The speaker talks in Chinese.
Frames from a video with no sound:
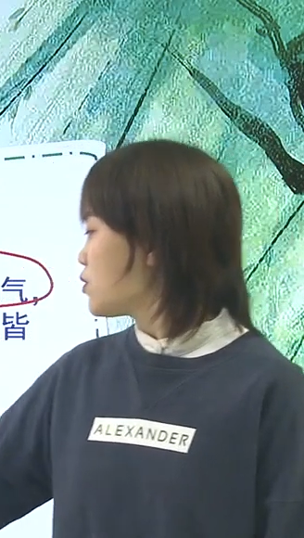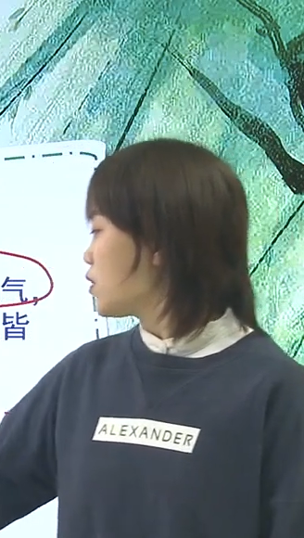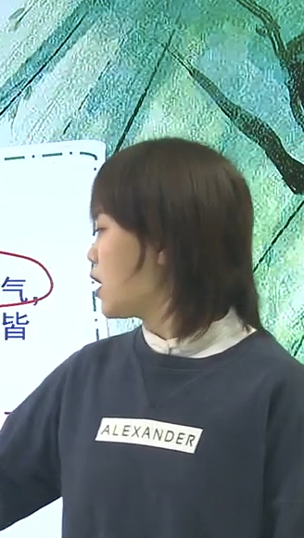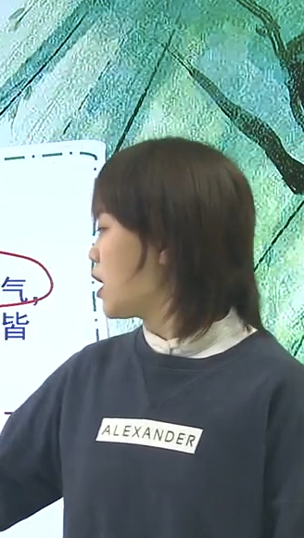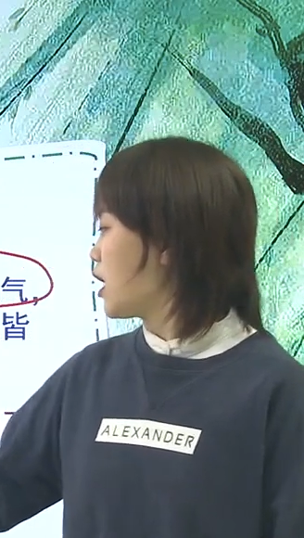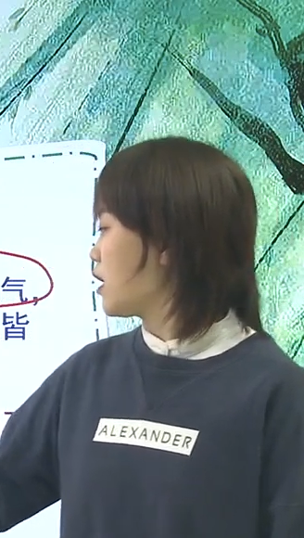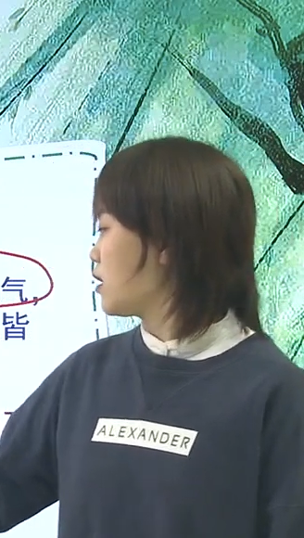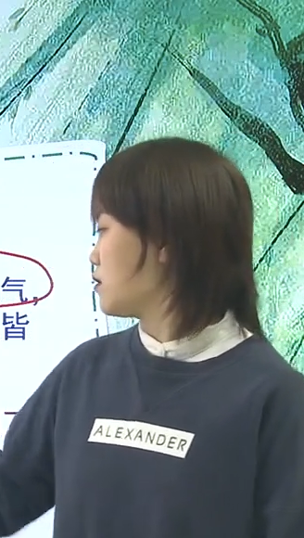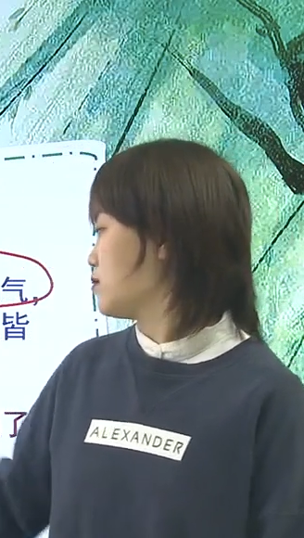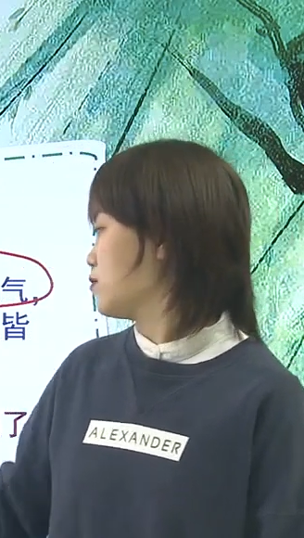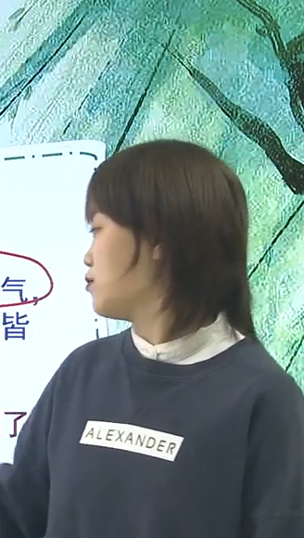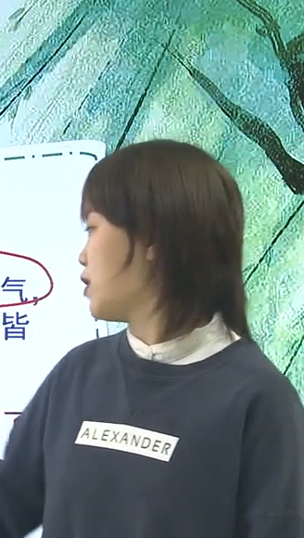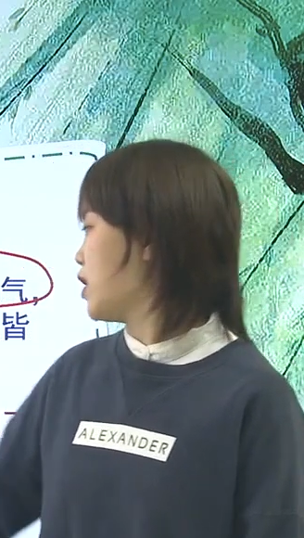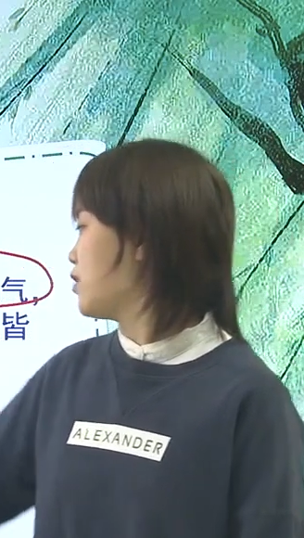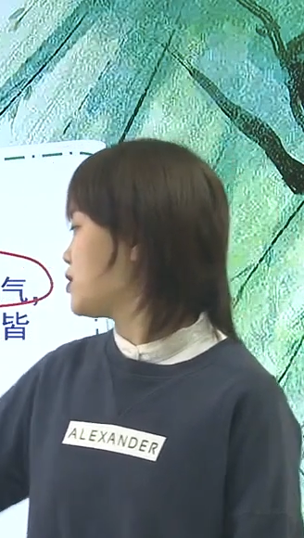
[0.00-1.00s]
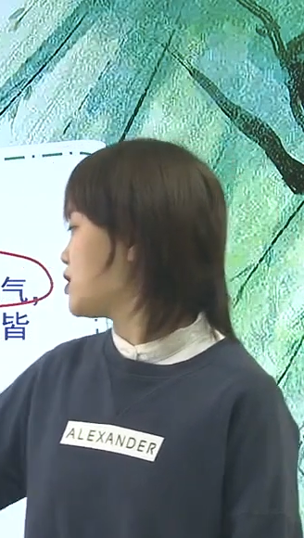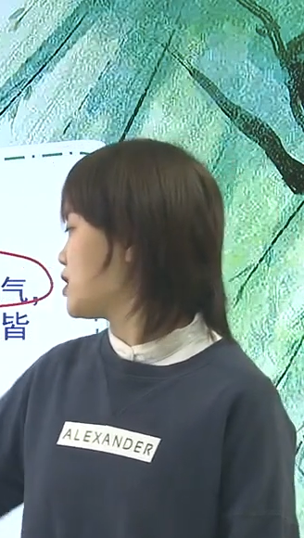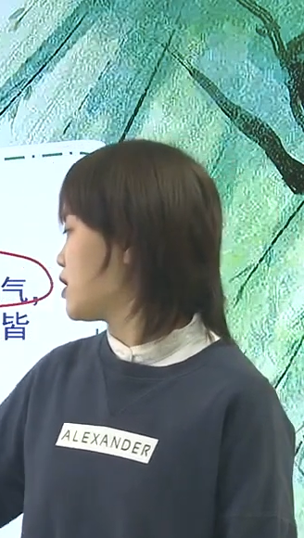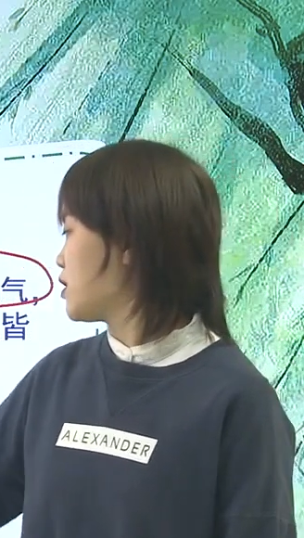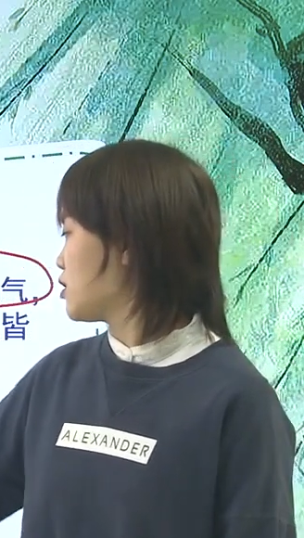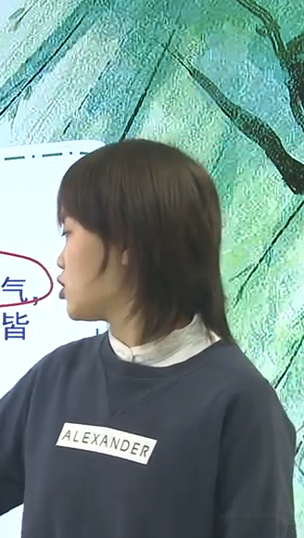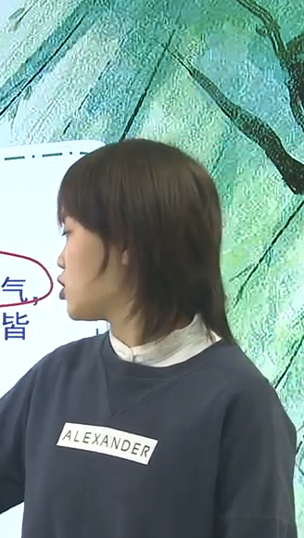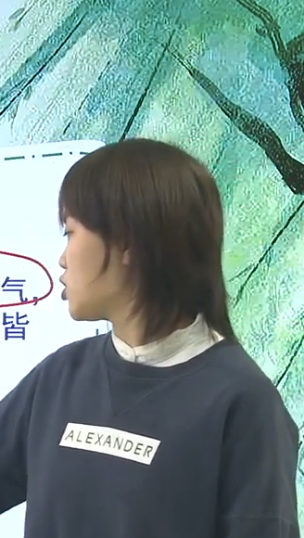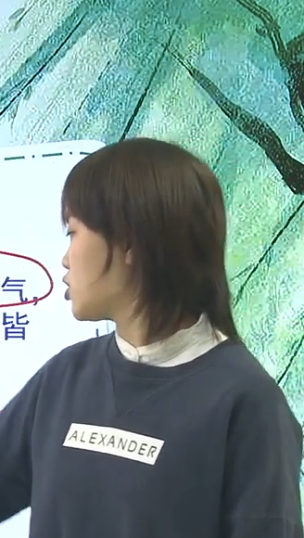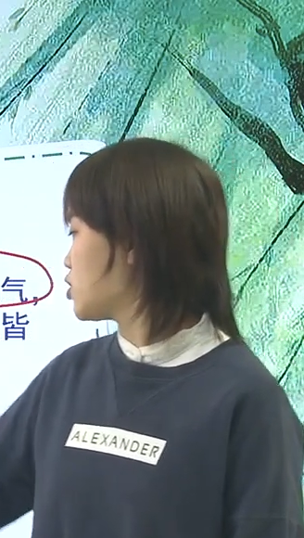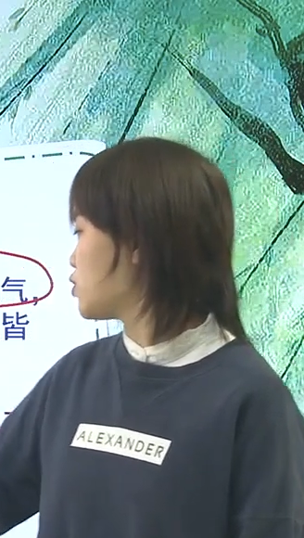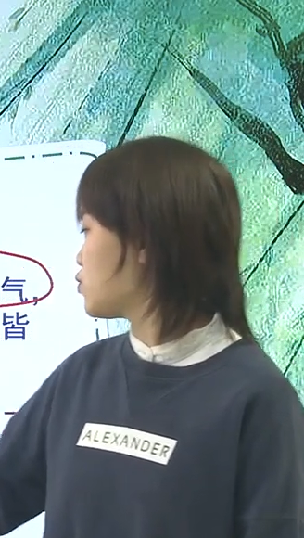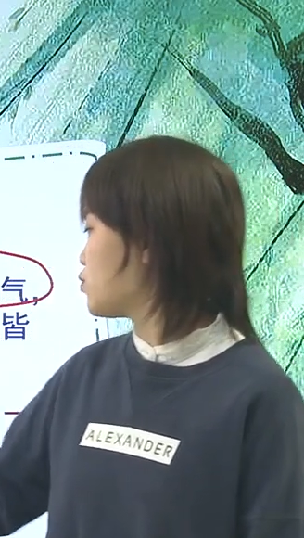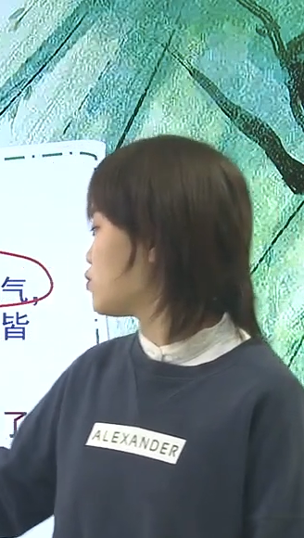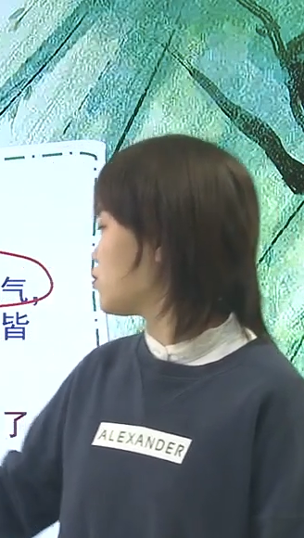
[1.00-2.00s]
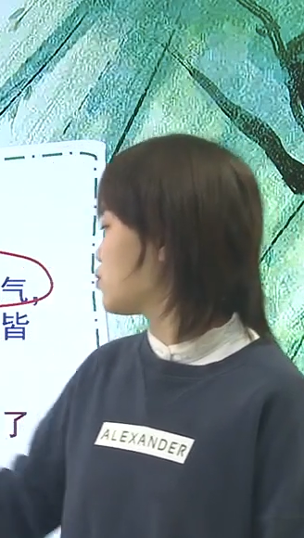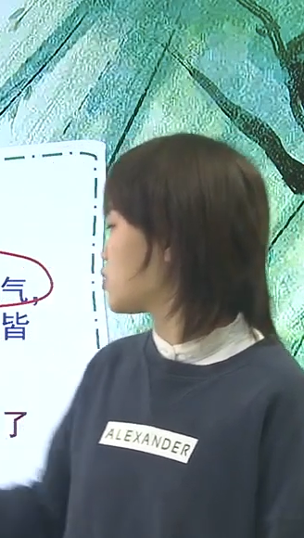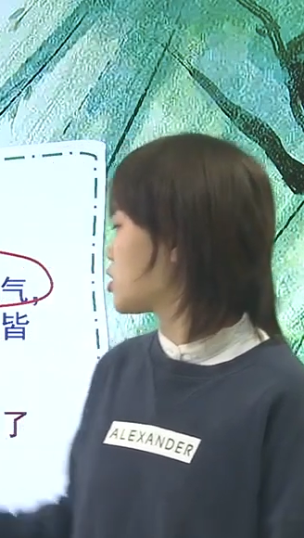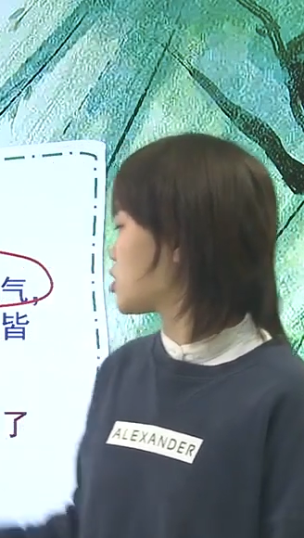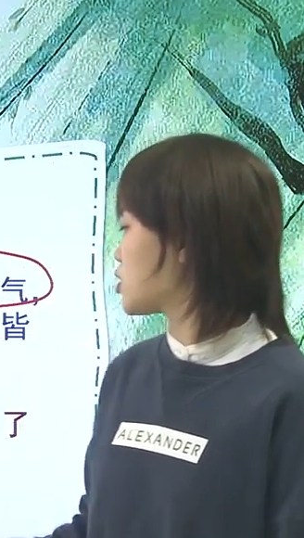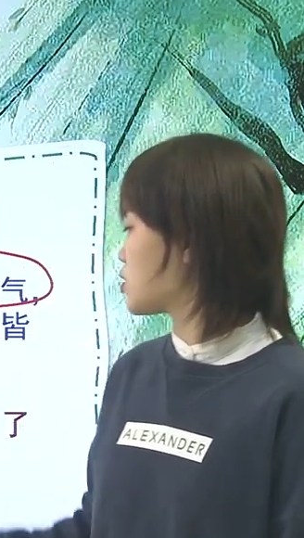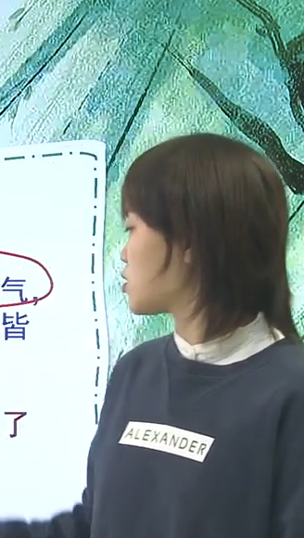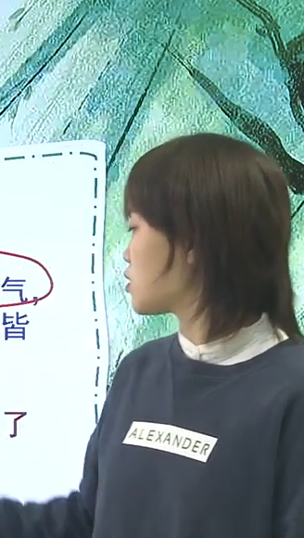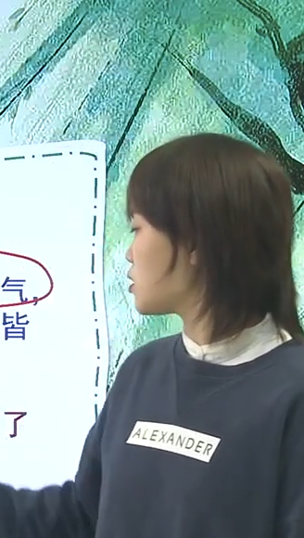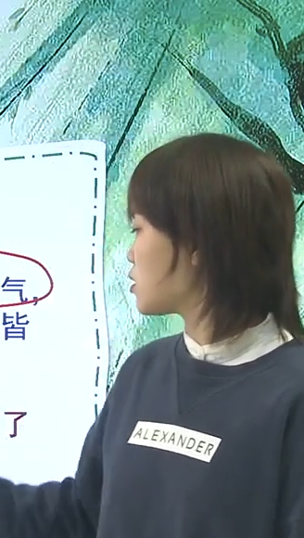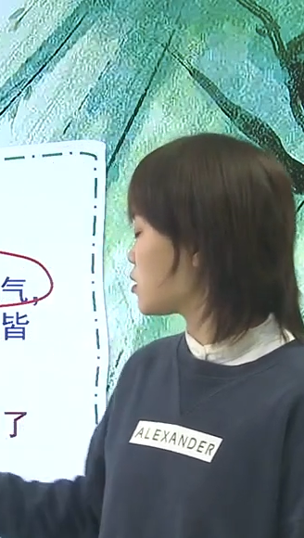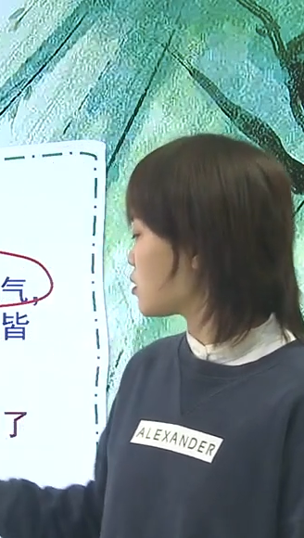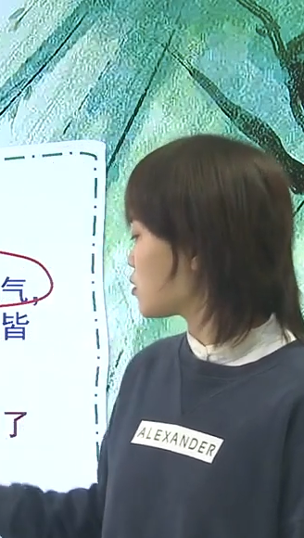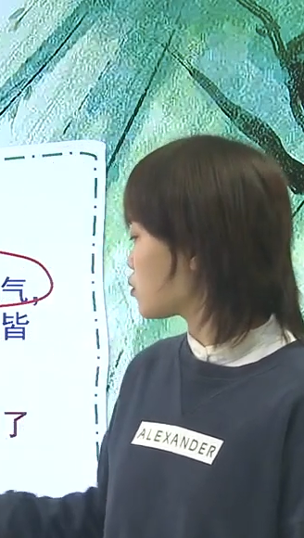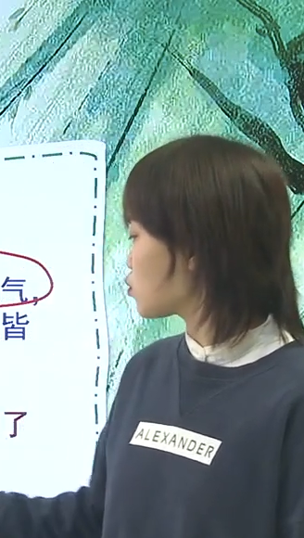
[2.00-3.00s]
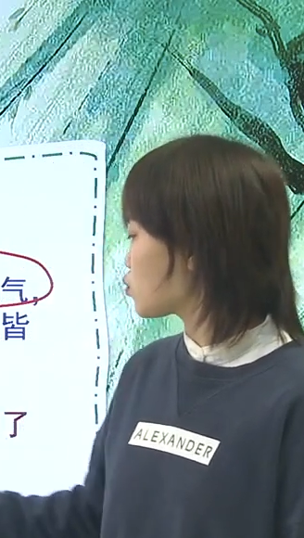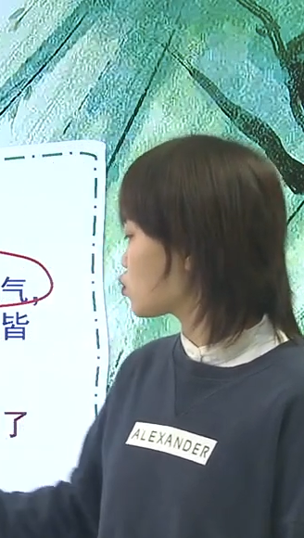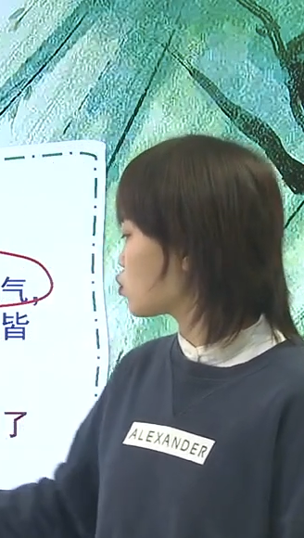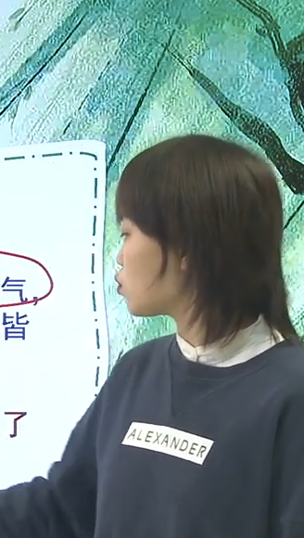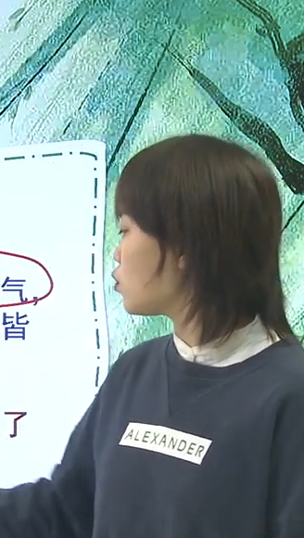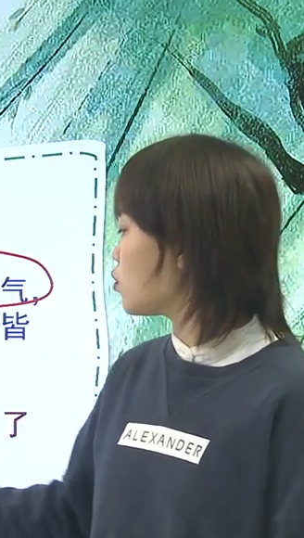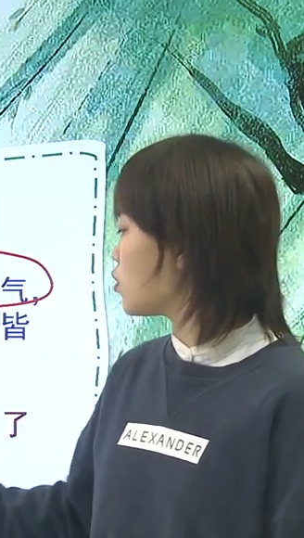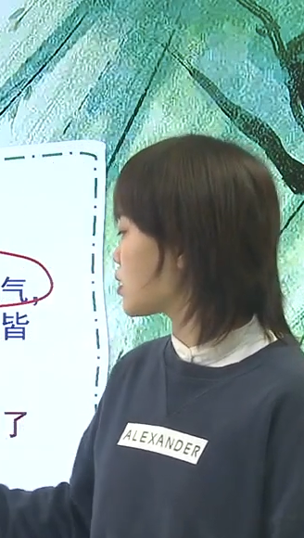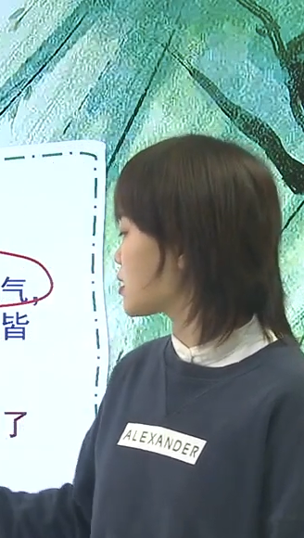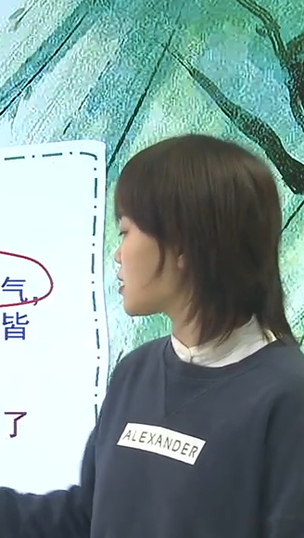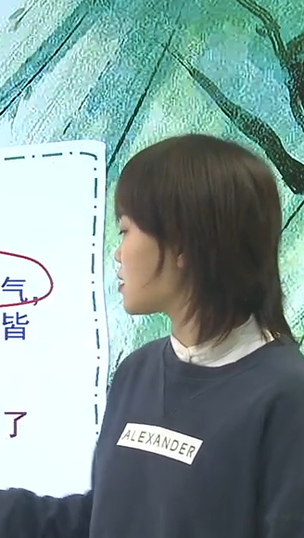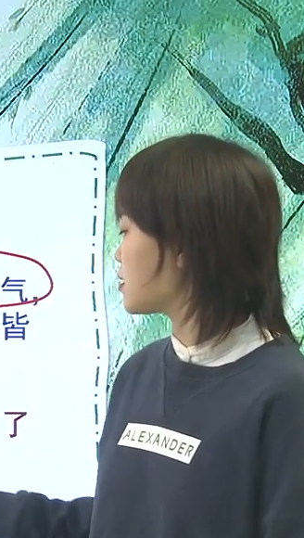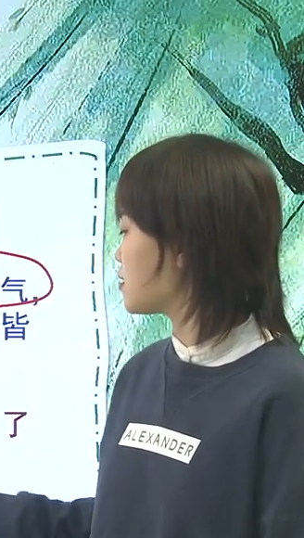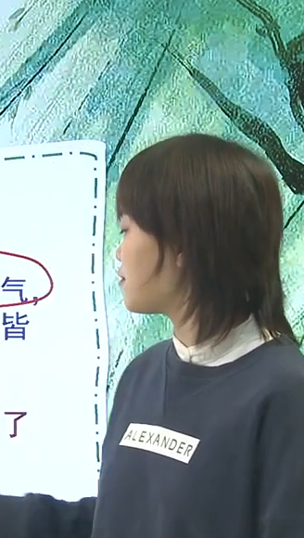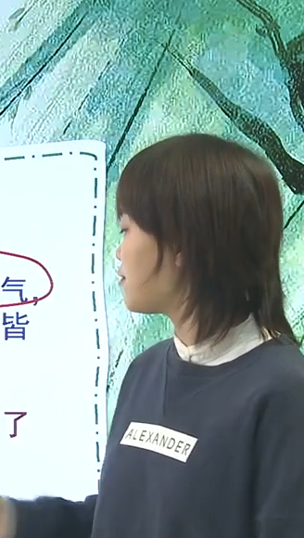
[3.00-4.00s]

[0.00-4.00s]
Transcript: 呃，描写时序时措辞